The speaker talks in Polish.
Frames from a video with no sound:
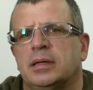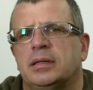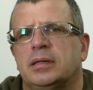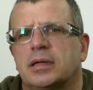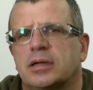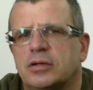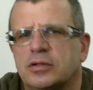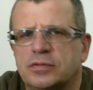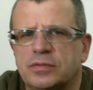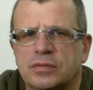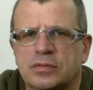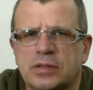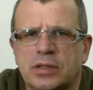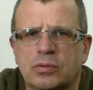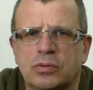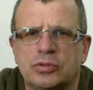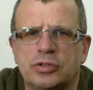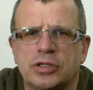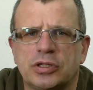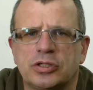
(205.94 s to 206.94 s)
Jak
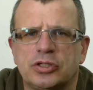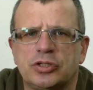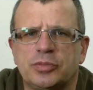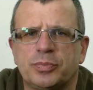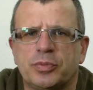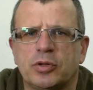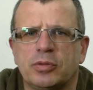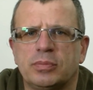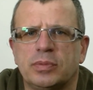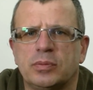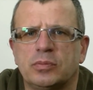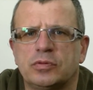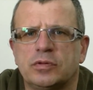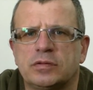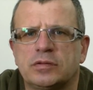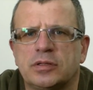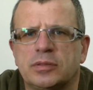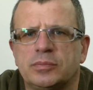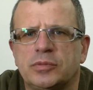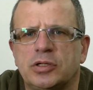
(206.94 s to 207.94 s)
rozwiązało Ci jakiś problem,
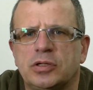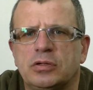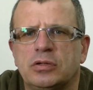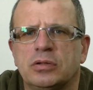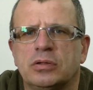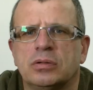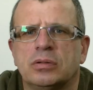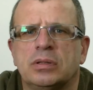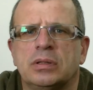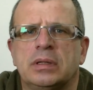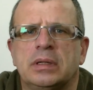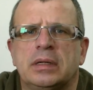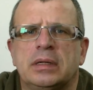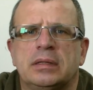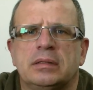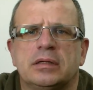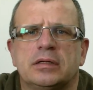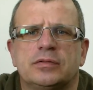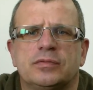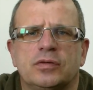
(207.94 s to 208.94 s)
udostępnij go
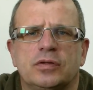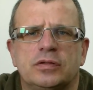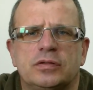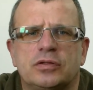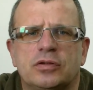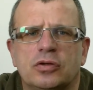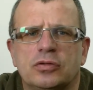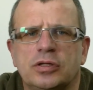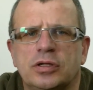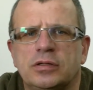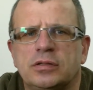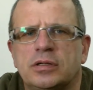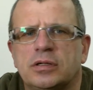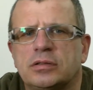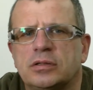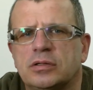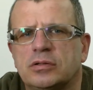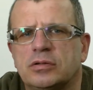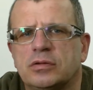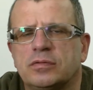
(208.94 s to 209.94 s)
na swojej stronie
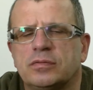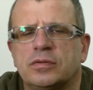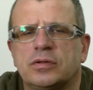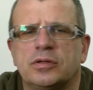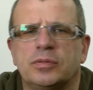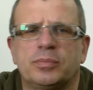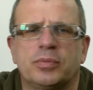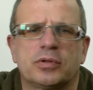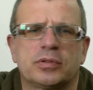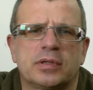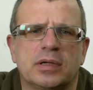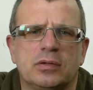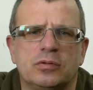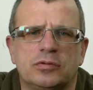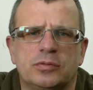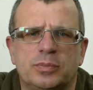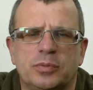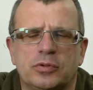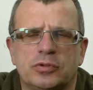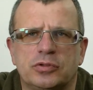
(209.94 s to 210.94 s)
internetowej, portalu
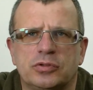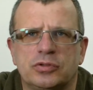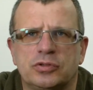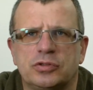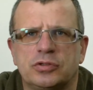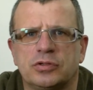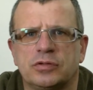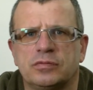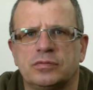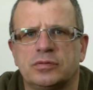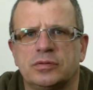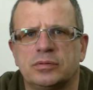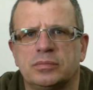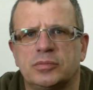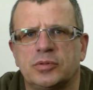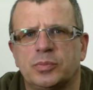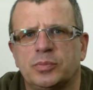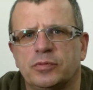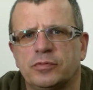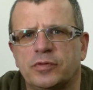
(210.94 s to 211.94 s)
społecznościowym
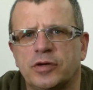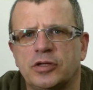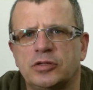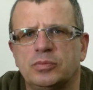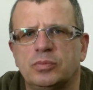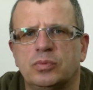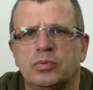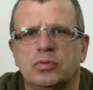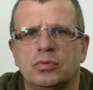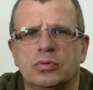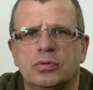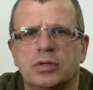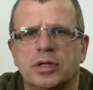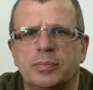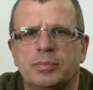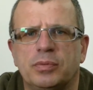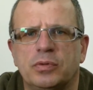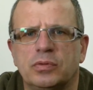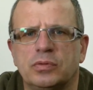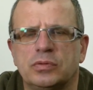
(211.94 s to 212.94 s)
typu Facebook, Google+,
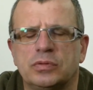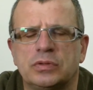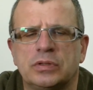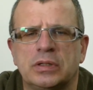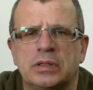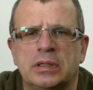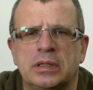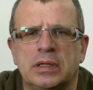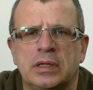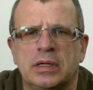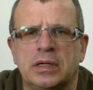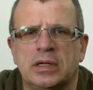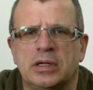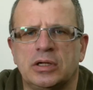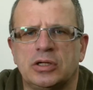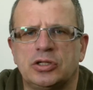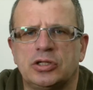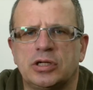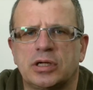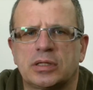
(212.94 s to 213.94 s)

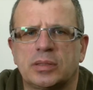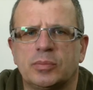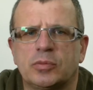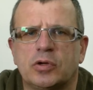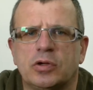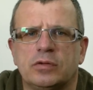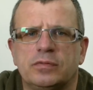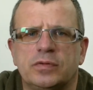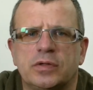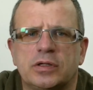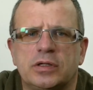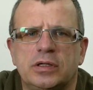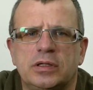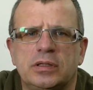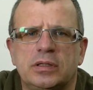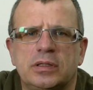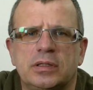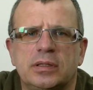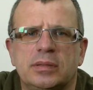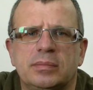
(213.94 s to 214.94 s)
czy jakimkolwiek
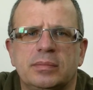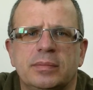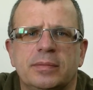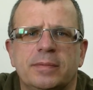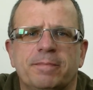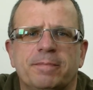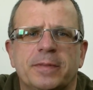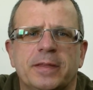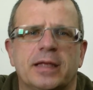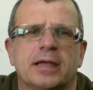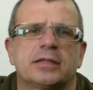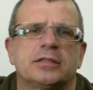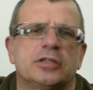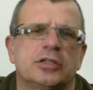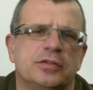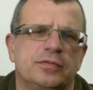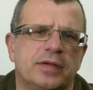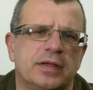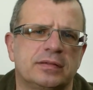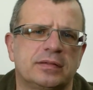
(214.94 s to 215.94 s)
innym. Jak
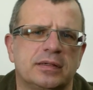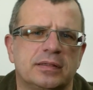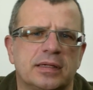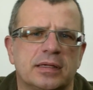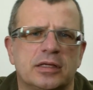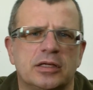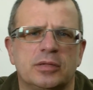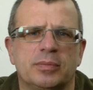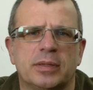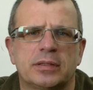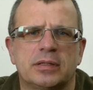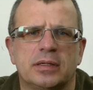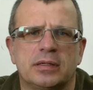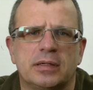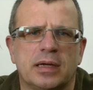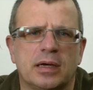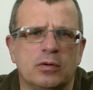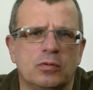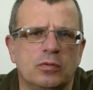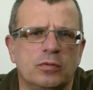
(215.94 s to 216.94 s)
chcesz więcej takich
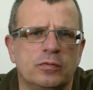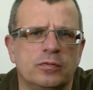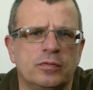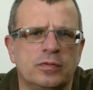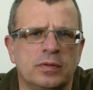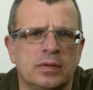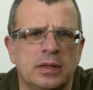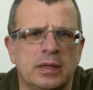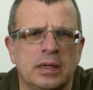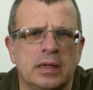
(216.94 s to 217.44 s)
materiałów,